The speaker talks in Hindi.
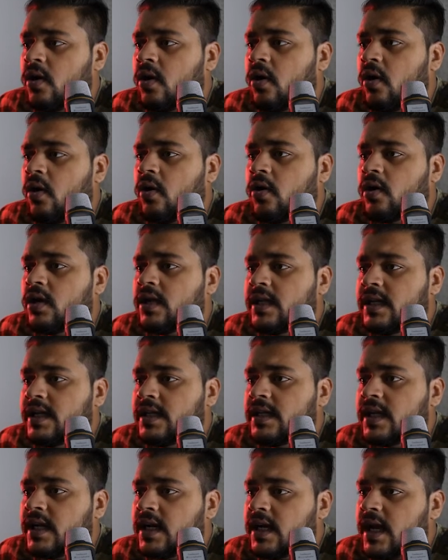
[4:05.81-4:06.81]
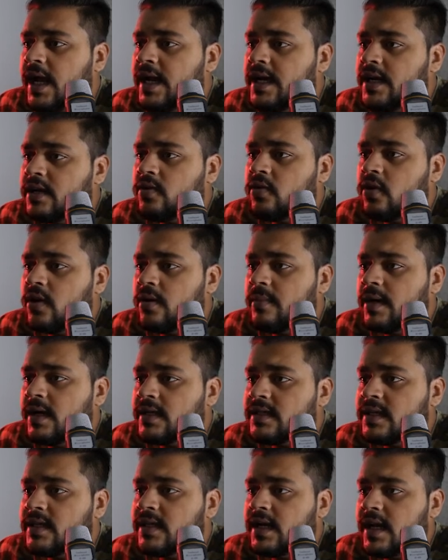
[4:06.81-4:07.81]
और लीनियर लाइट को हम
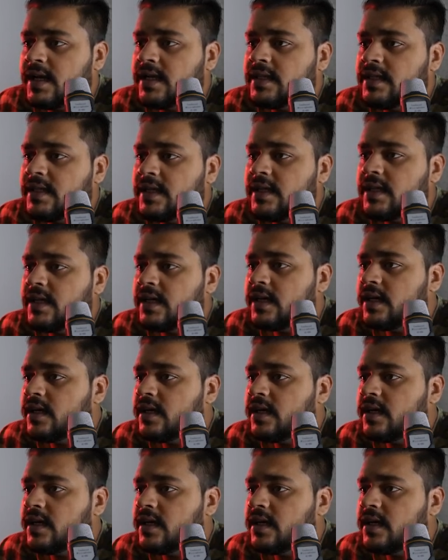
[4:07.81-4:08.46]
ऐसे ही रहने देंगे